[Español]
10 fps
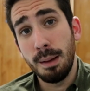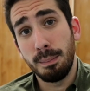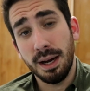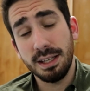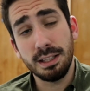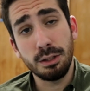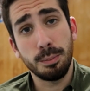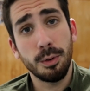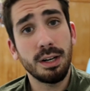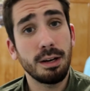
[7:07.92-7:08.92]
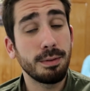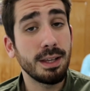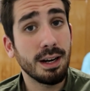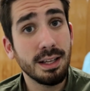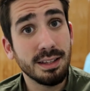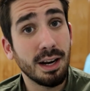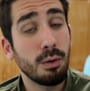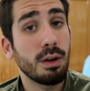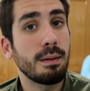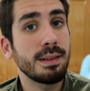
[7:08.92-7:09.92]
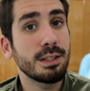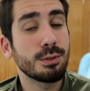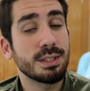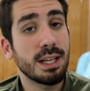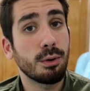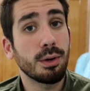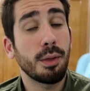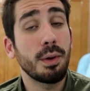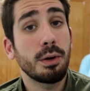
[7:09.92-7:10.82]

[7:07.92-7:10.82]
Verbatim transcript: pagar tanto por Rafinha Alcántara. Lógicamente esto está acordado en el